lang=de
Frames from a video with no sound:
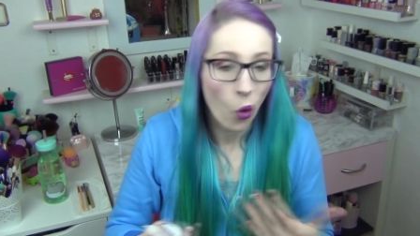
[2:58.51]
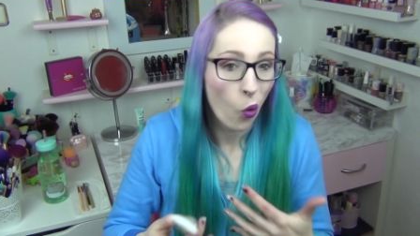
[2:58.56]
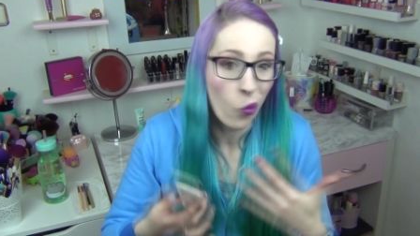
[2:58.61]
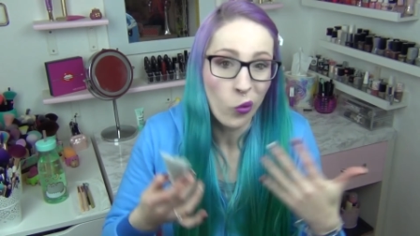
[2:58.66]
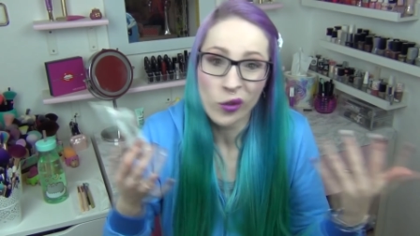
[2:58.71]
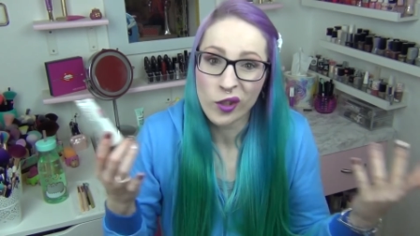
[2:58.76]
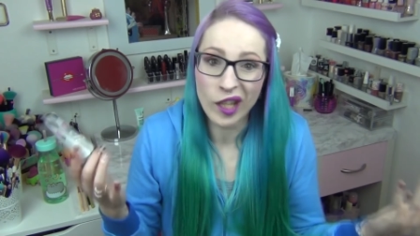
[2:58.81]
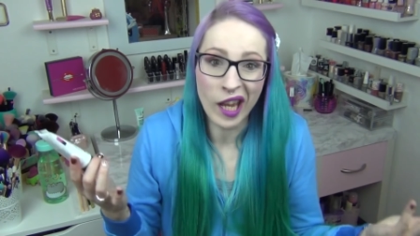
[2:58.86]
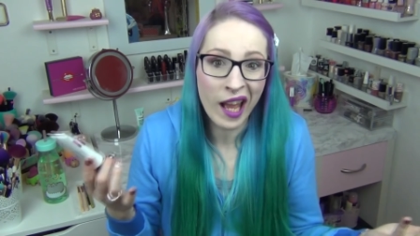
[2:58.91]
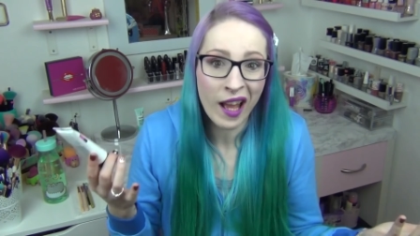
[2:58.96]

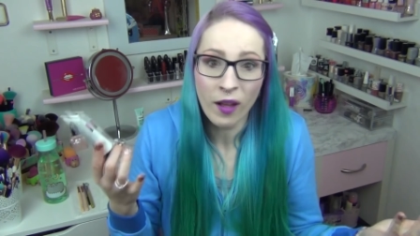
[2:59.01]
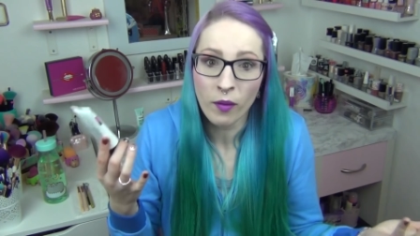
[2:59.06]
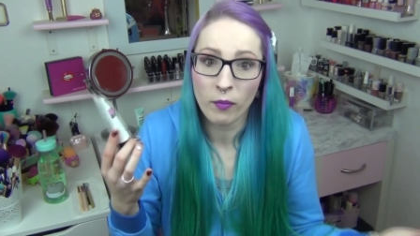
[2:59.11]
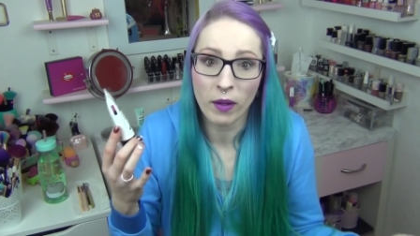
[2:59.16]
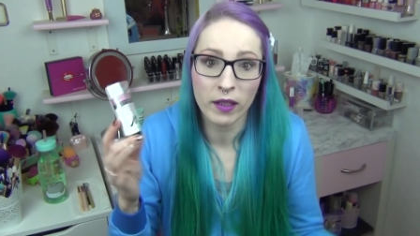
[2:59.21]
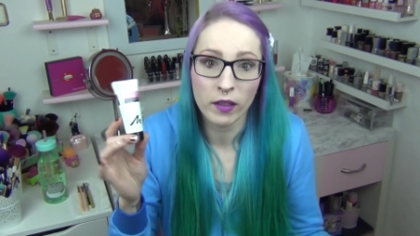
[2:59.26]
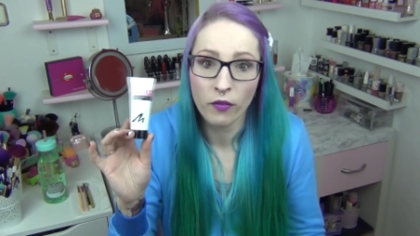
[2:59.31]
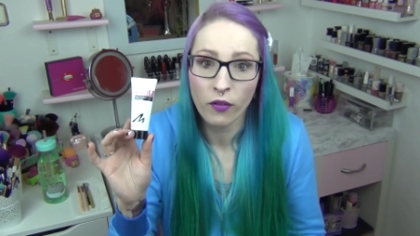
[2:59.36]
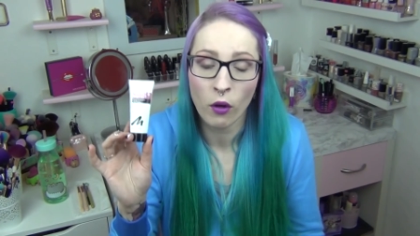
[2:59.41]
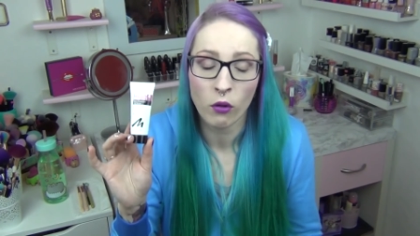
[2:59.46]
Und ja,
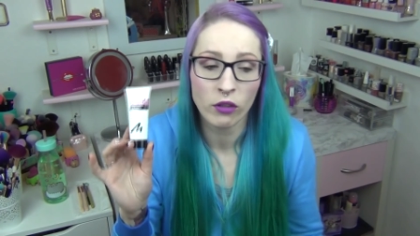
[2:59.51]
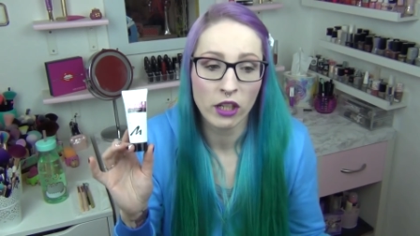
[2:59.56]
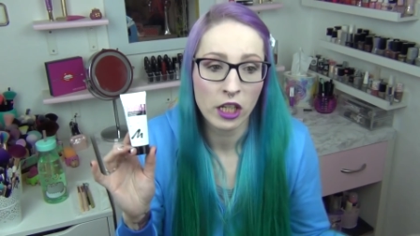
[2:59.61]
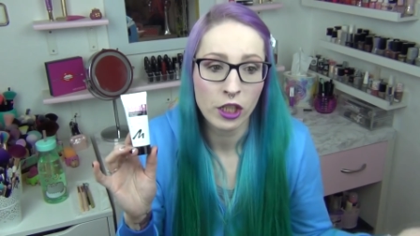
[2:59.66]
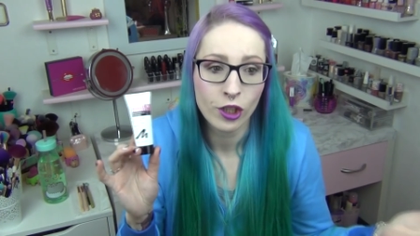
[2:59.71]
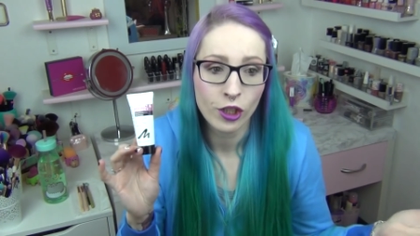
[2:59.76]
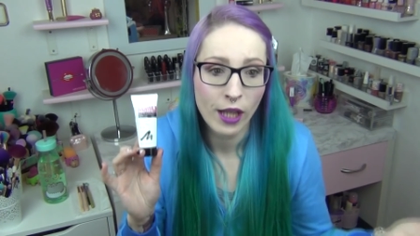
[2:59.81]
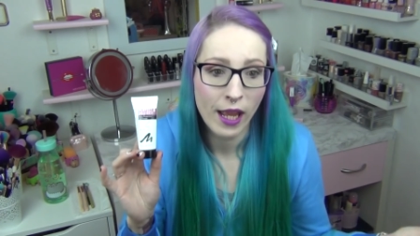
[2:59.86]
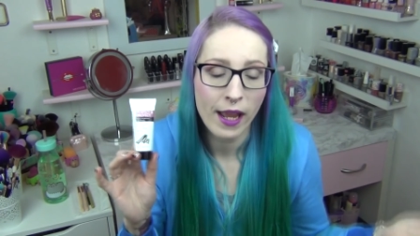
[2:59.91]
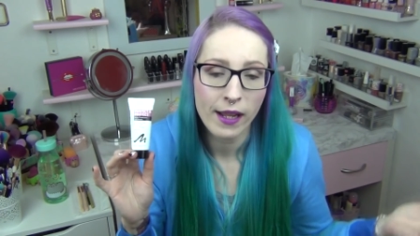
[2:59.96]
meine
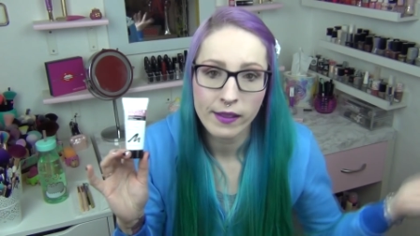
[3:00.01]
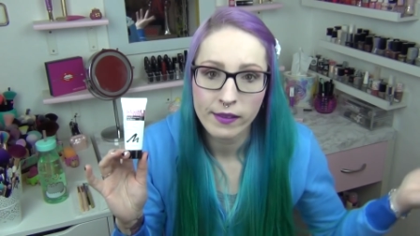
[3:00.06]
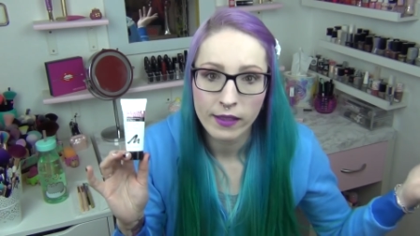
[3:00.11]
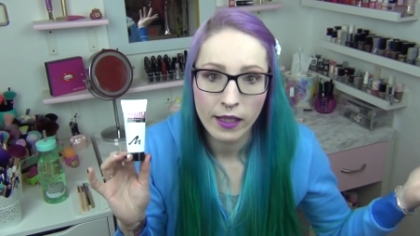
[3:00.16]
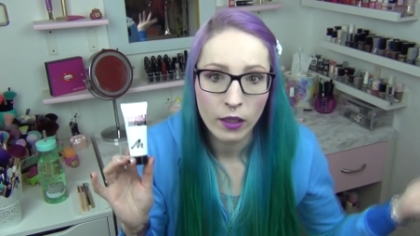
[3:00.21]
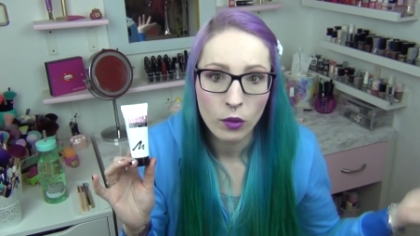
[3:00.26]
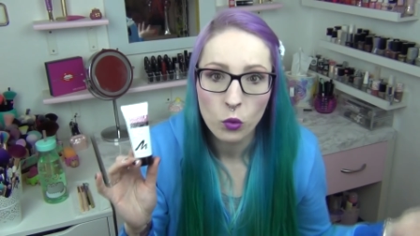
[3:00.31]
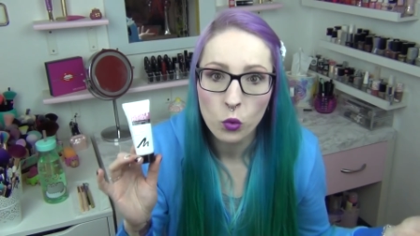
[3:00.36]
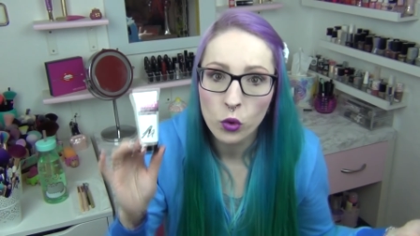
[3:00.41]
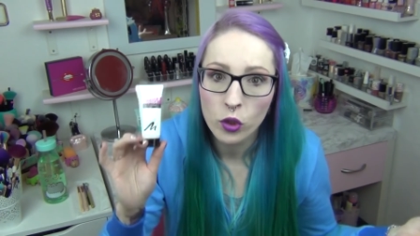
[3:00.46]
Foundation hält
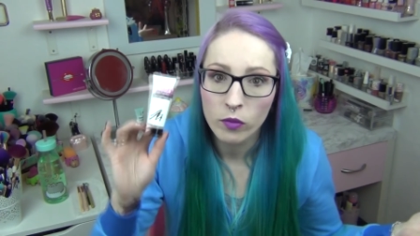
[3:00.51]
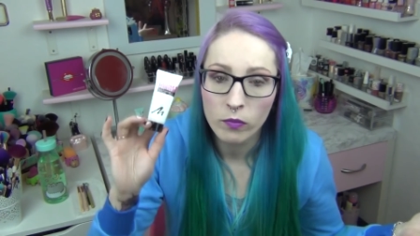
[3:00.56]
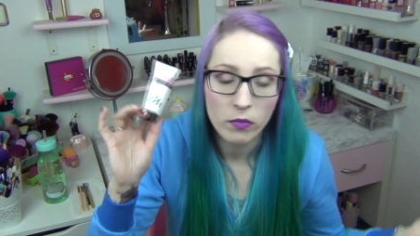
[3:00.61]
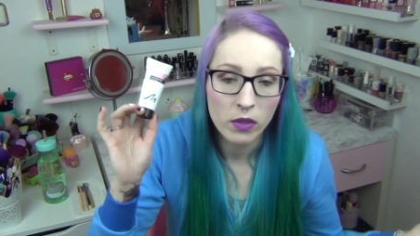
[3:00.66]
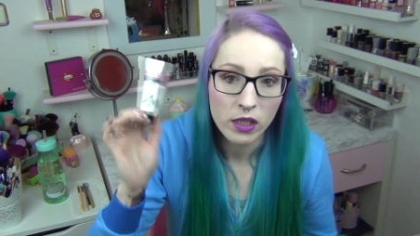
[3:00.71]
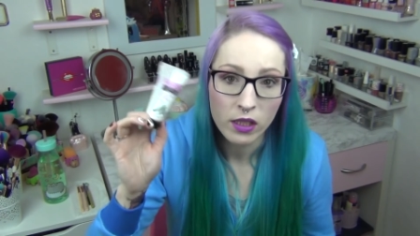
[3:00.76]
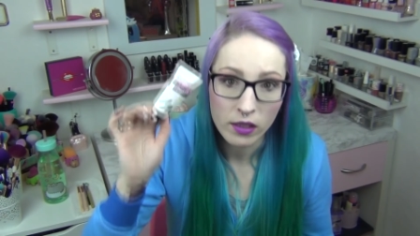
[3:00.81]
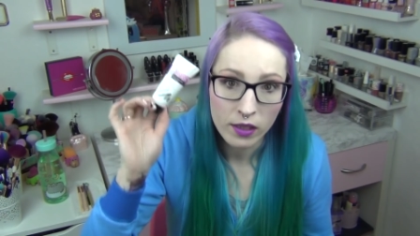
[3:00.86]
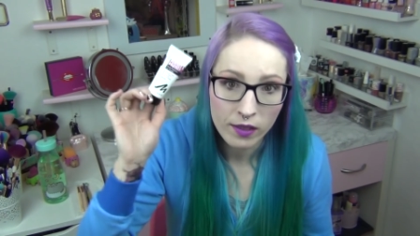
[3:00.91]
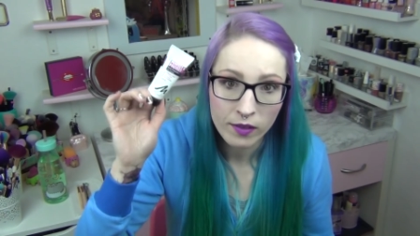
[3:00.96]
sehr gut
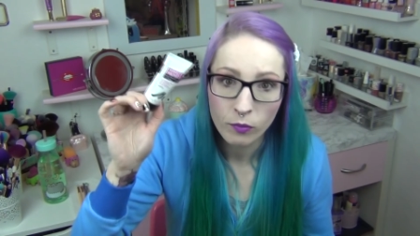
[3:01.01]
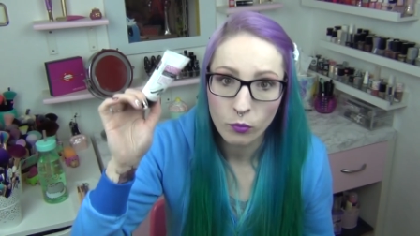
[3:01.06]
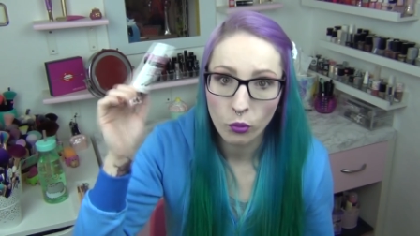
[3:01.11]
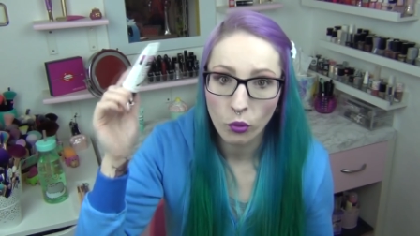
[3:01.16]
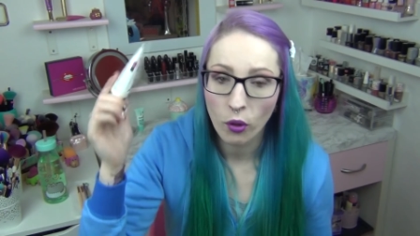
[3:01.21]
mit diesem